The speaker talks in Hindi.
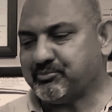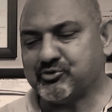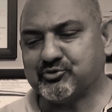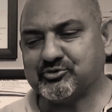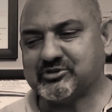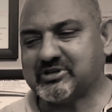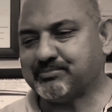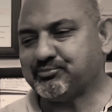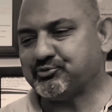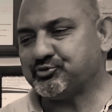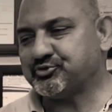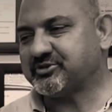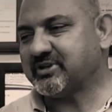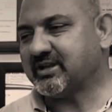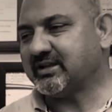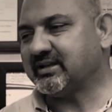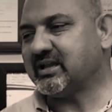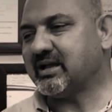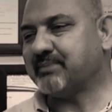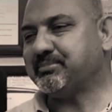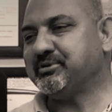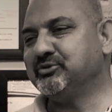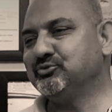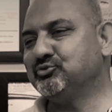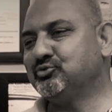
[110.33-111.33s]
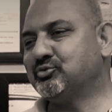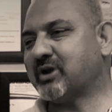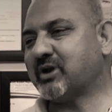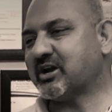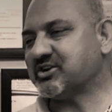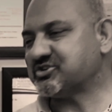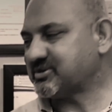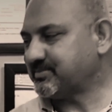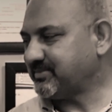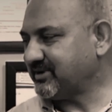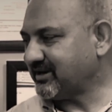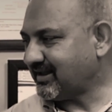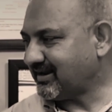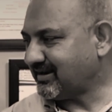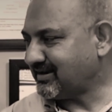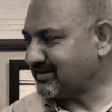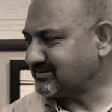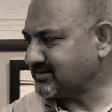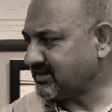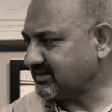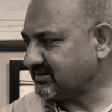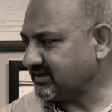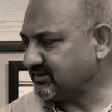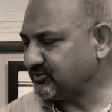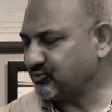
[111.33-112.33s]
जब आप उनसे पूछते हैं कि आप हिंदू राष्ट्र
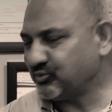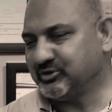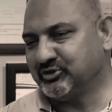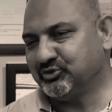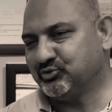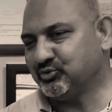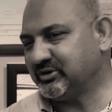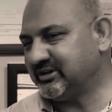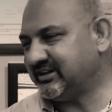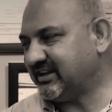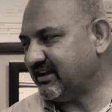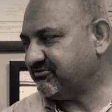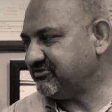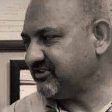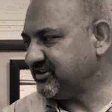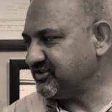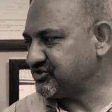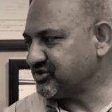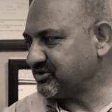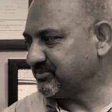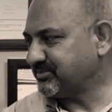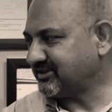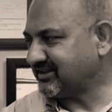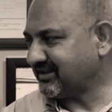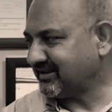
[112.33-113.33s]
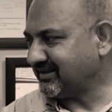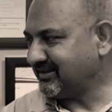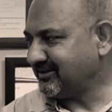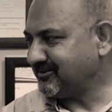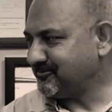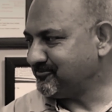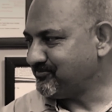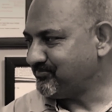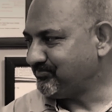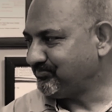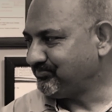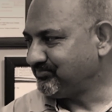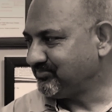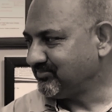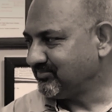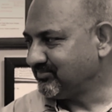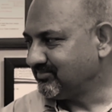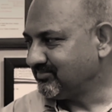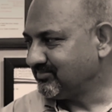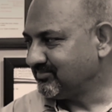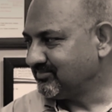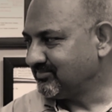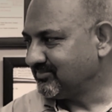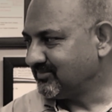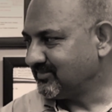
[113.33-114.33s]
बनाना चाहते हैं तो हिंदू की डेफिनेशन बताइए हम्म।
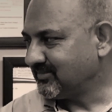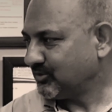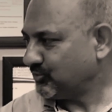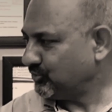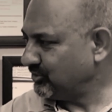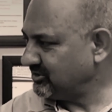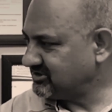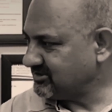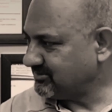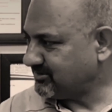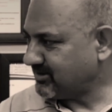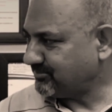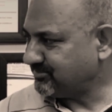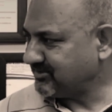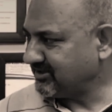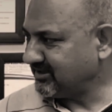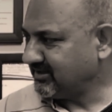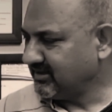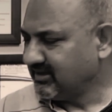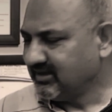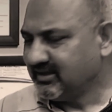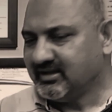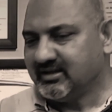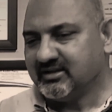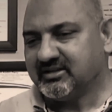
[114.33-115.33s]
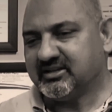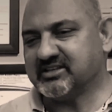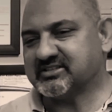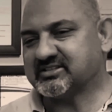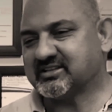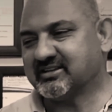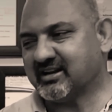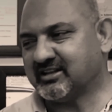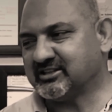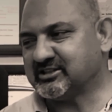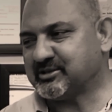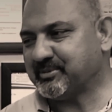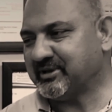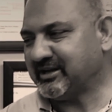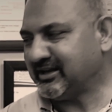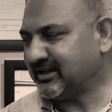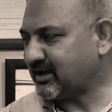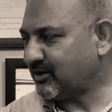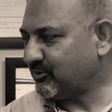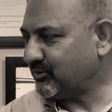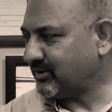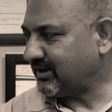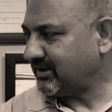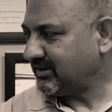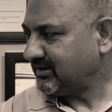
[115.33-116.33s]
कोई जवाब नहीं किस ग्रंथ
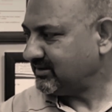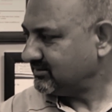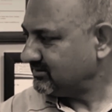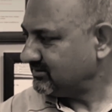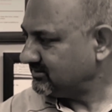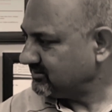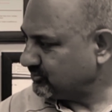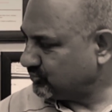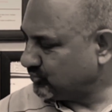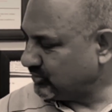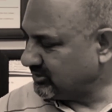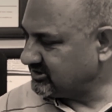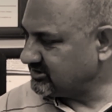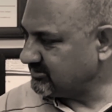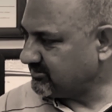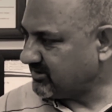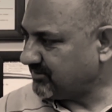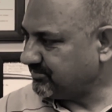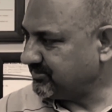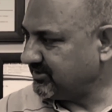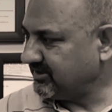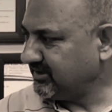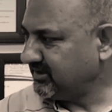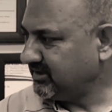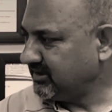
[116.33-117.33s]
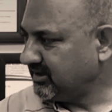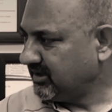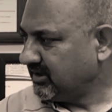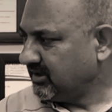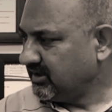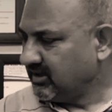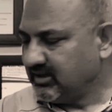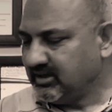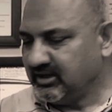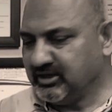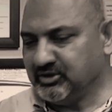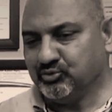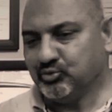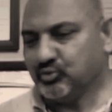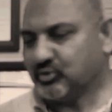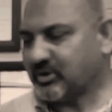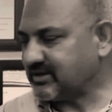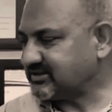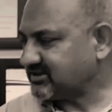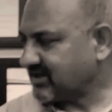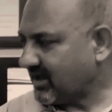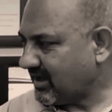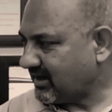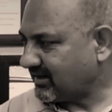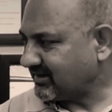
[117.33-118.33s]
में लिखा हुआ है कोई हम्म। जवाब नहीं
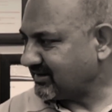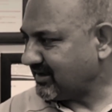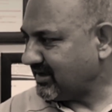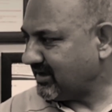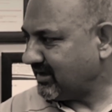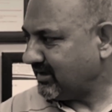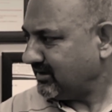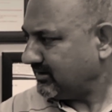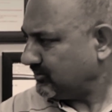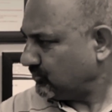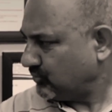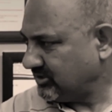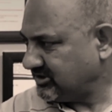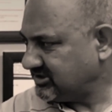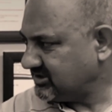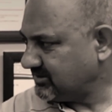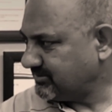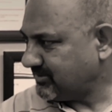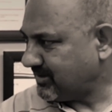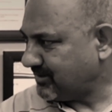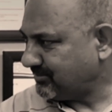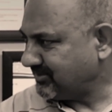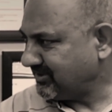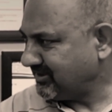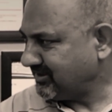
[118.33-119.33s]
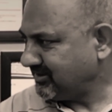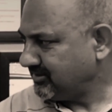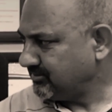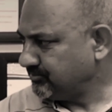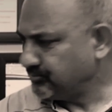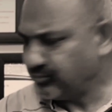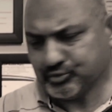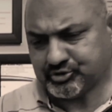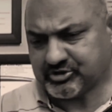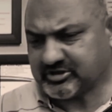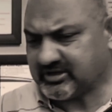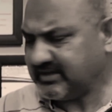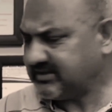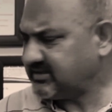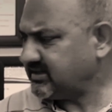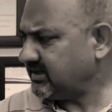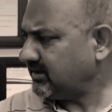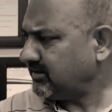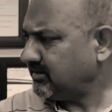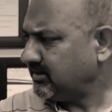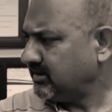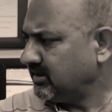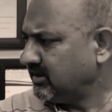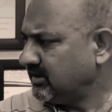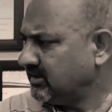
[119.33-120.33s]
हिंदू का सार क्या है कोई जवाब नहीं पूछ
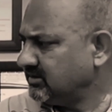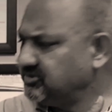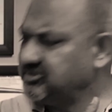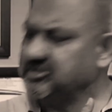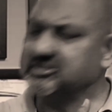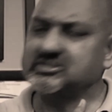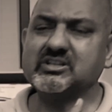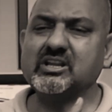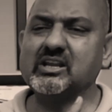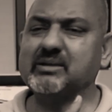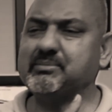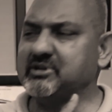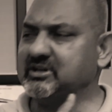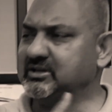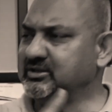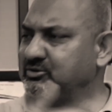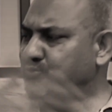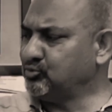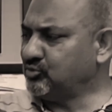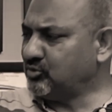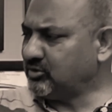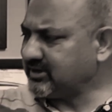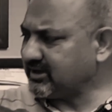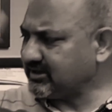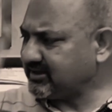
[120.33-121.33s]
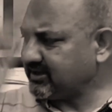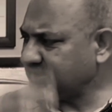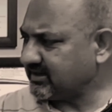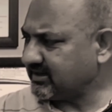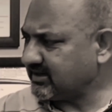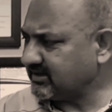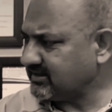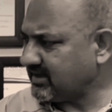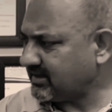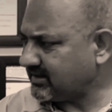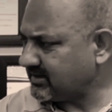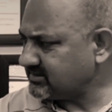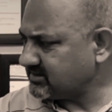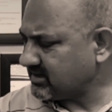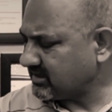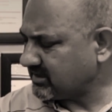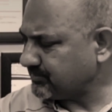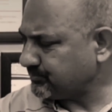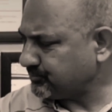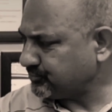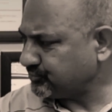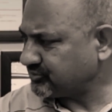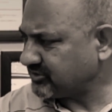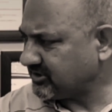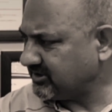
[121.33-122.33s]
लीजिए जितने भी हिंदुओं के ठेकेदार हैं
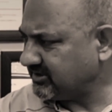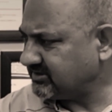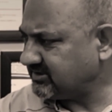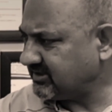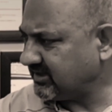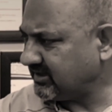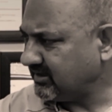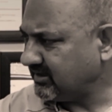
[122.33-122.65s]
जाके पूछ